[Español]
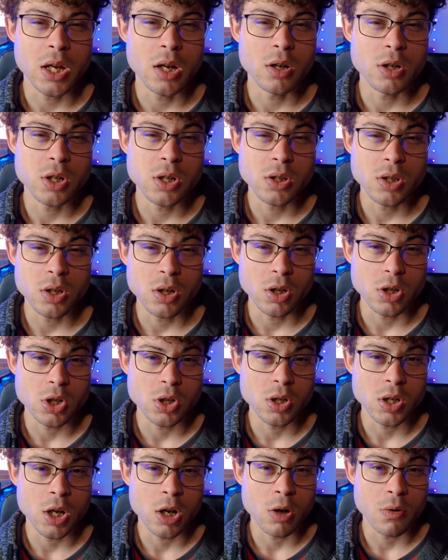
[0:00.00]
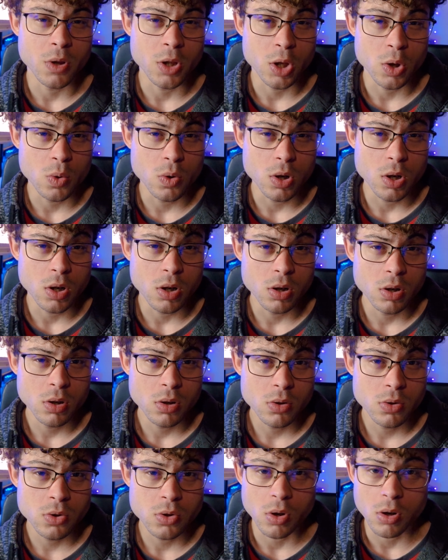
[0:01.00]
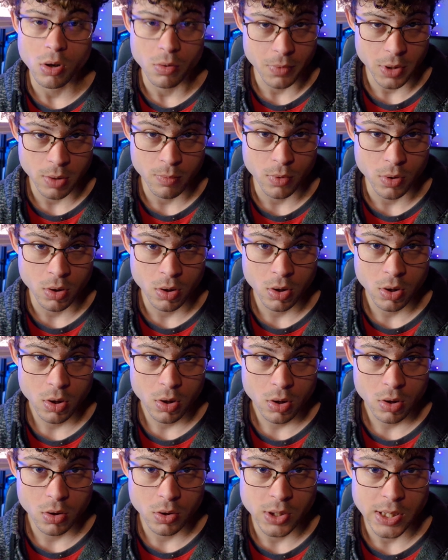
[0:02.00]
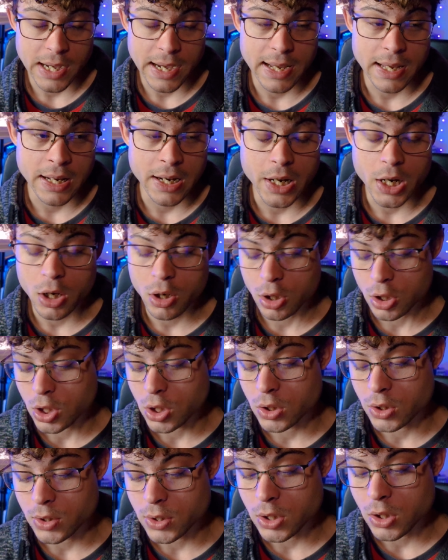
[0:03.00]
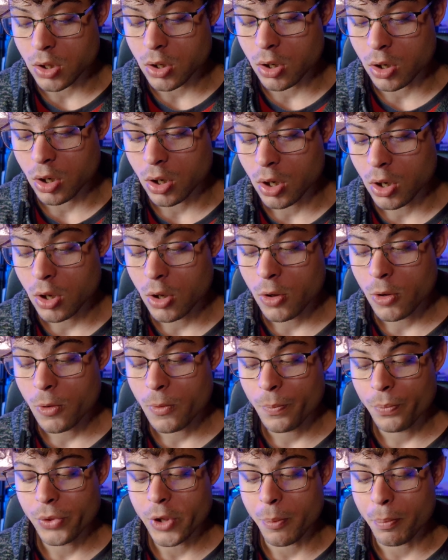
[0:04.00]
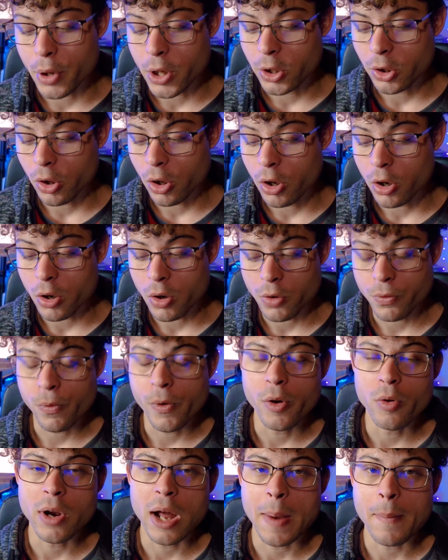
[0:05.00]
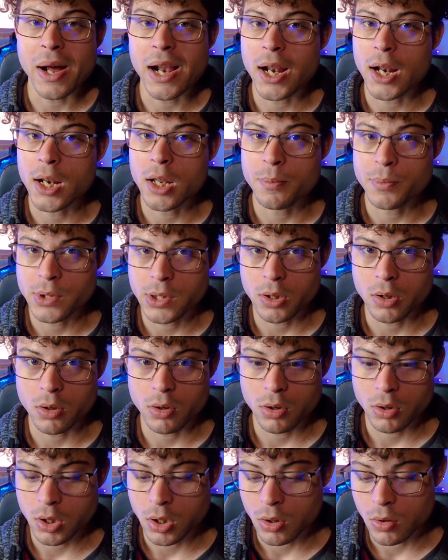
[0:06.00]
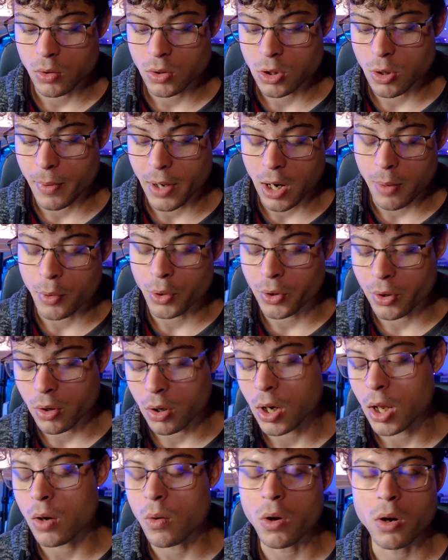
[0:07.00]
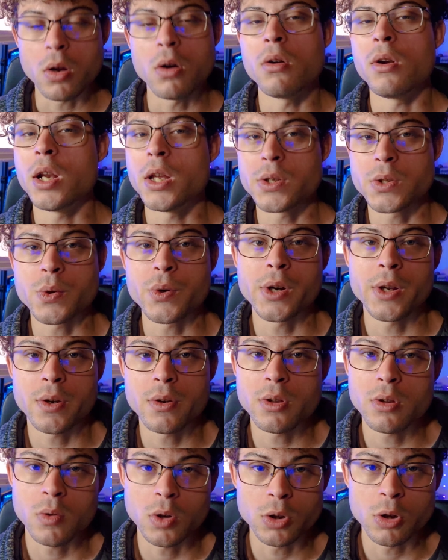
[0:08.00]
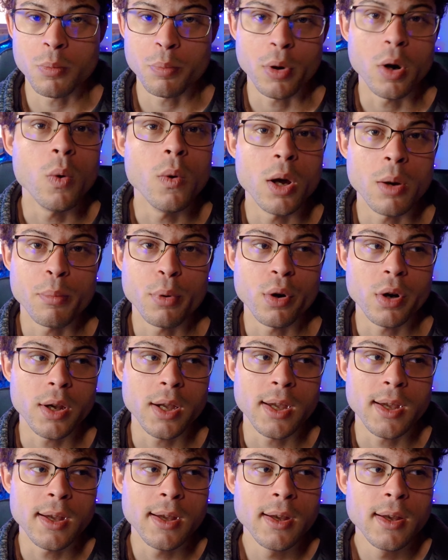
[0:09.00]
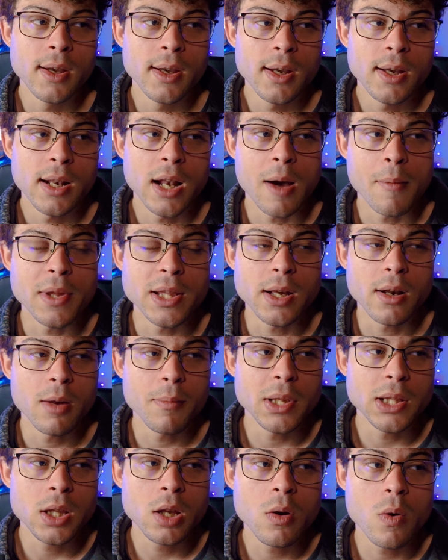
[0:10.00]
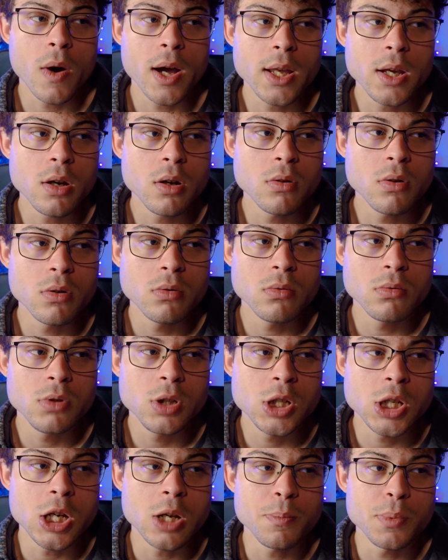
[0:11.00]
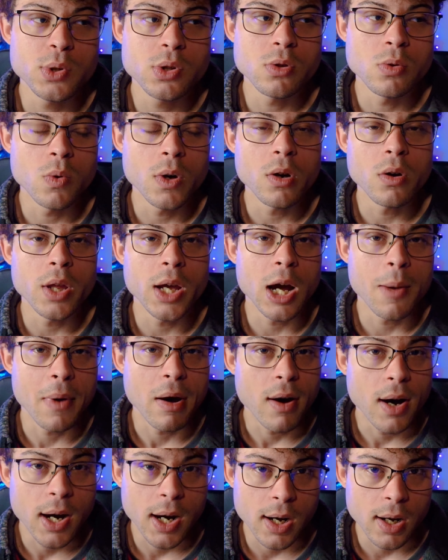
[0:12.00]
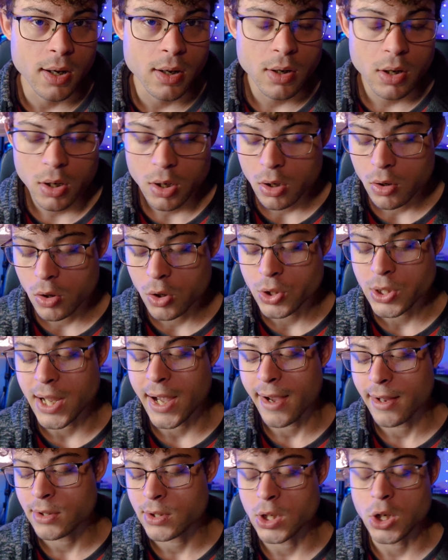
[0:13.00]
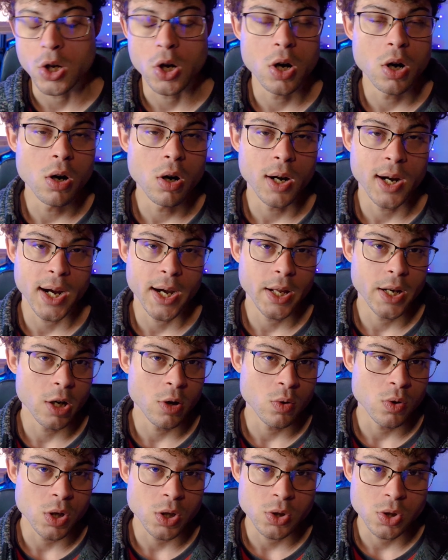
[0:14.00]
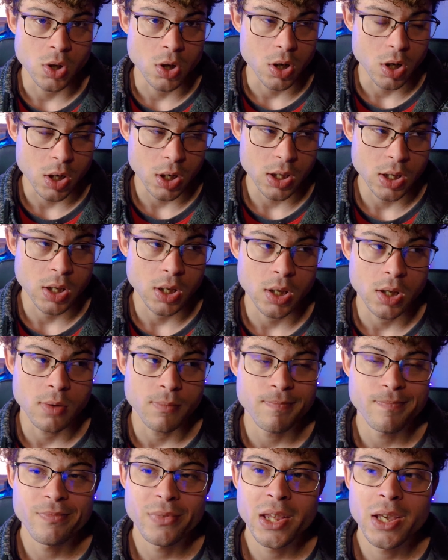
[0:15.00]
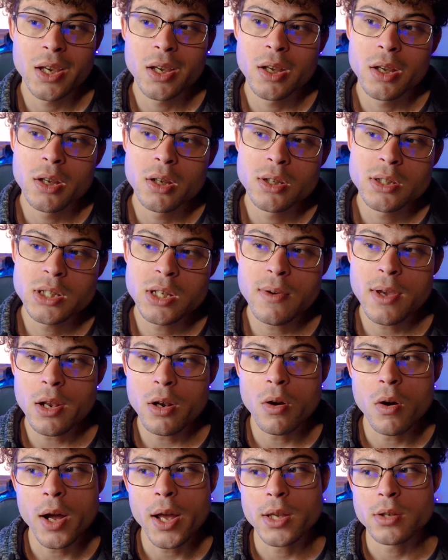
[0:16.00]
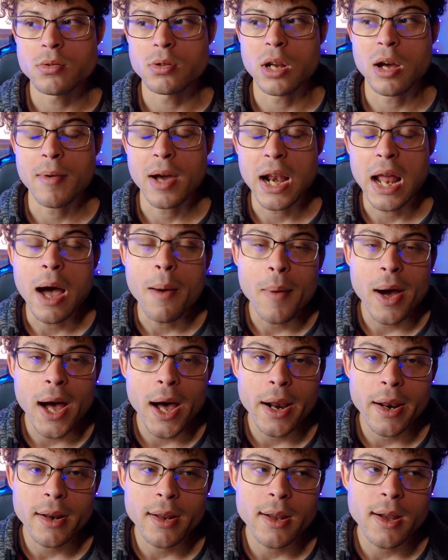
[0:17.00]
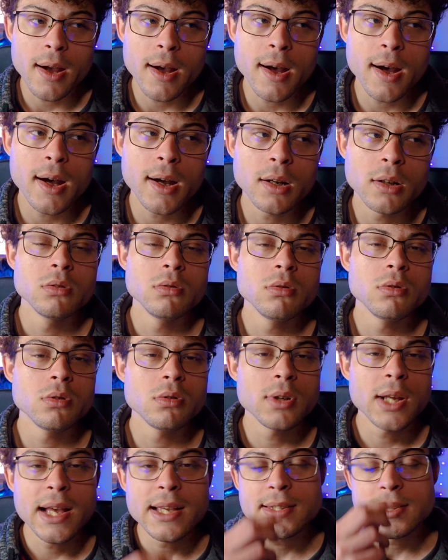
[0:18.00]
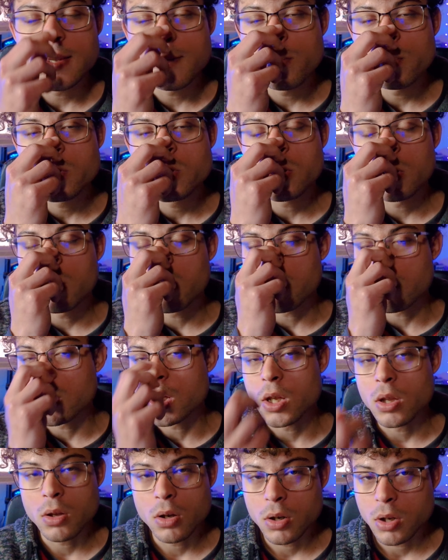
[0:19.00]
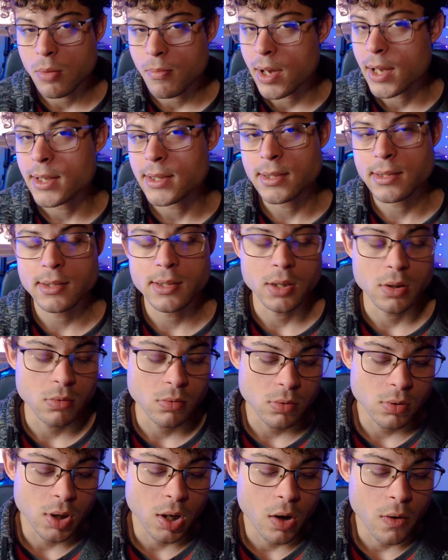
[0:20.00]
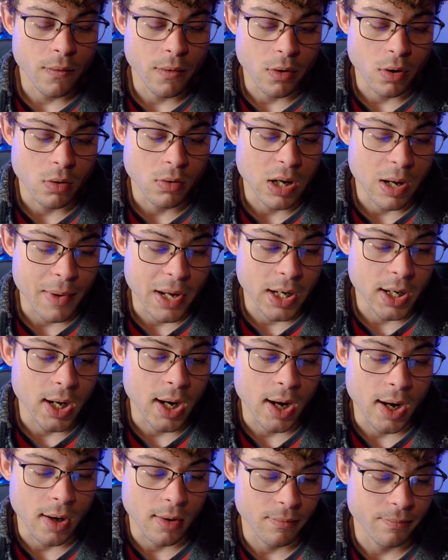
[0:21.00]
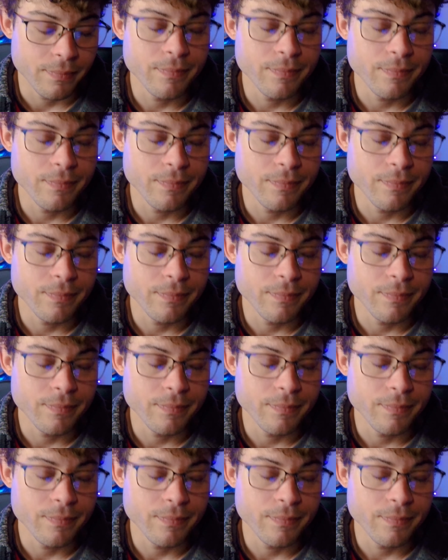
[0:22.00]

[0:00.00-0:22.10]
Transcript: el 88 y el 91 son lo mismo. O sea, el LG85, después de todo, no fue una mala elección. Incluso para Motorola cuando hablé sobre el G24 Power. Porque lamentablemente no hay chips nuevos de gama baja. O sea, si no, caen en un ISOC y si bien no es una mala marca, mm, hace mucho ruido y más en un teléfono de una marca